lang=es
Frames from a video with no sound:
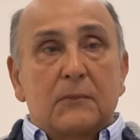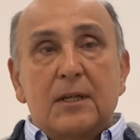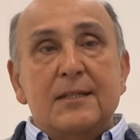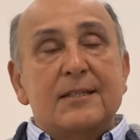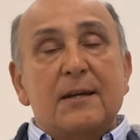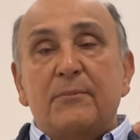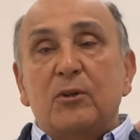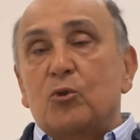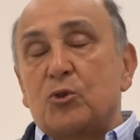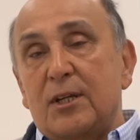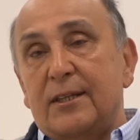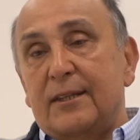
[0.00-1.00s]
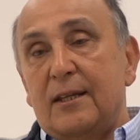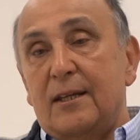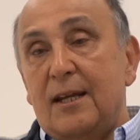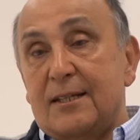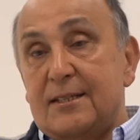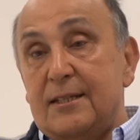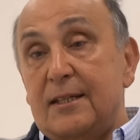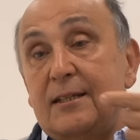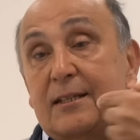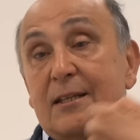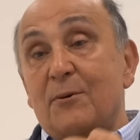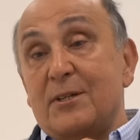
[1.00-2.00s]
15 minutos antes del accidente
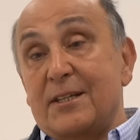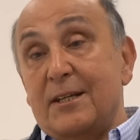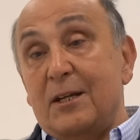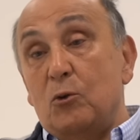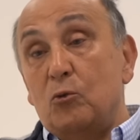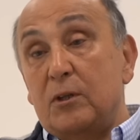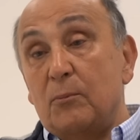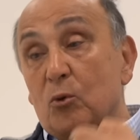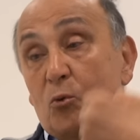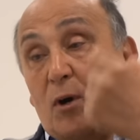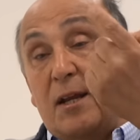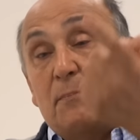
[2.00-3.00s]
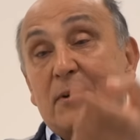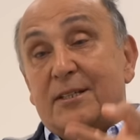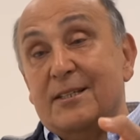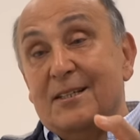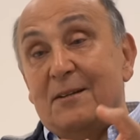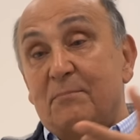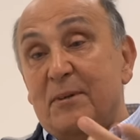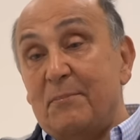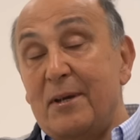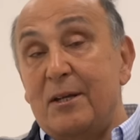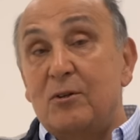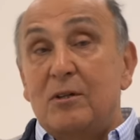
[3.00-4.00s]
estabas en el último lugar y pasas al
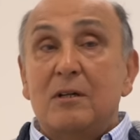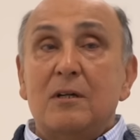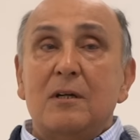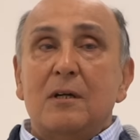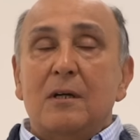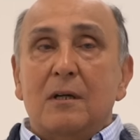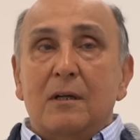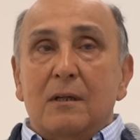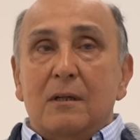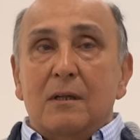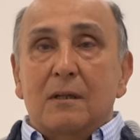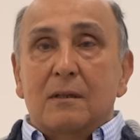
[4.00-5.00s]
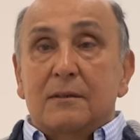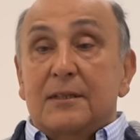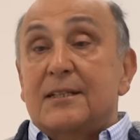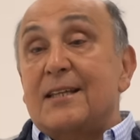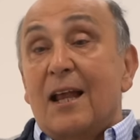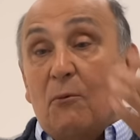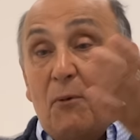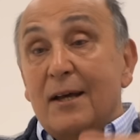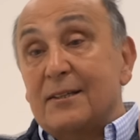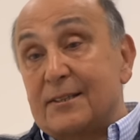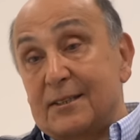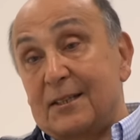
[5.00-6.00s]
primero. Te
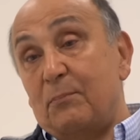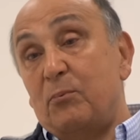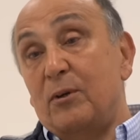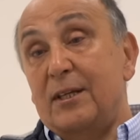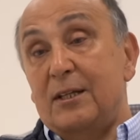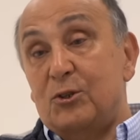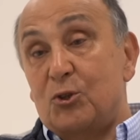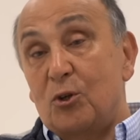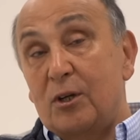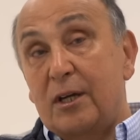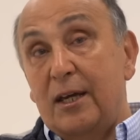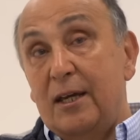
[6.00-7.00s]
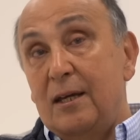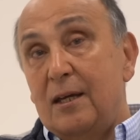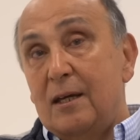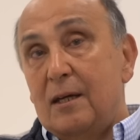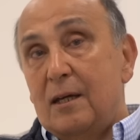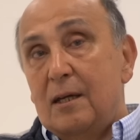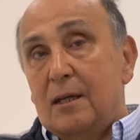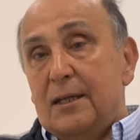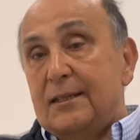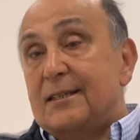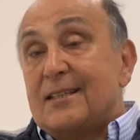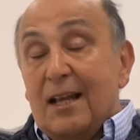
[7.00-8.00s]
salvás después del choque
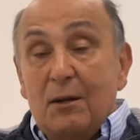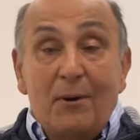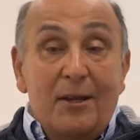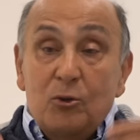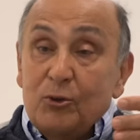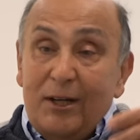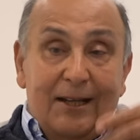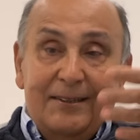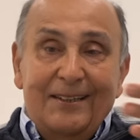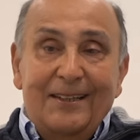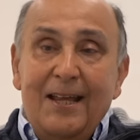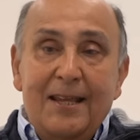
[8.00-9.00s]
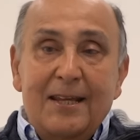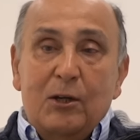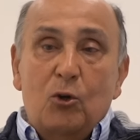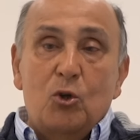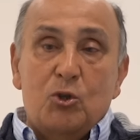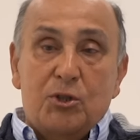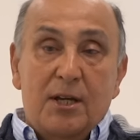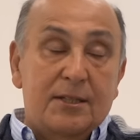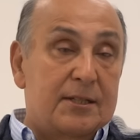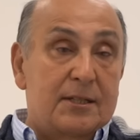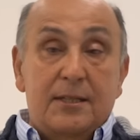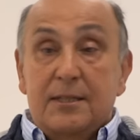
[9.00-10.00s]
y te salvás de otra cantidad de
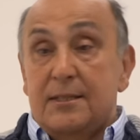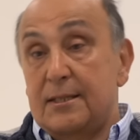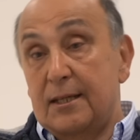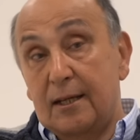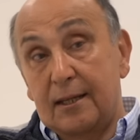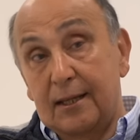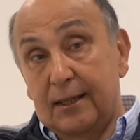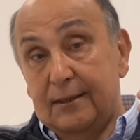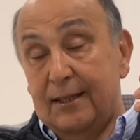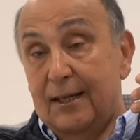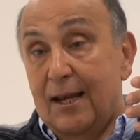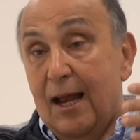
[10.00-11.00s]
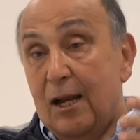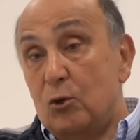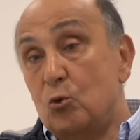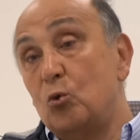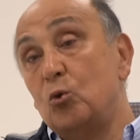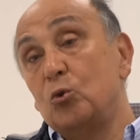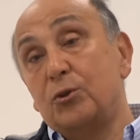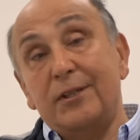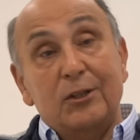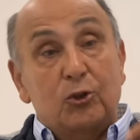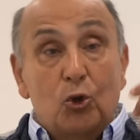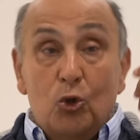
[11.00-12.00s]
cosas, es decir, de, la luz,
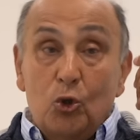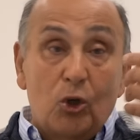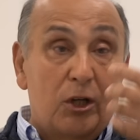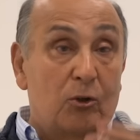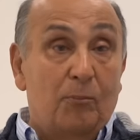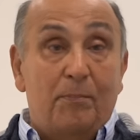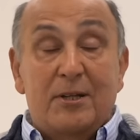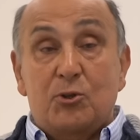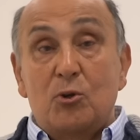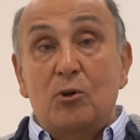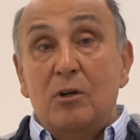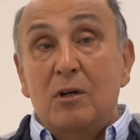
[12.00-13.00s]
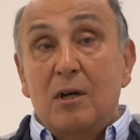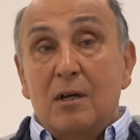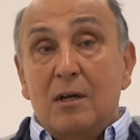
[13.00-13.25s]
de todo lo que nos pasó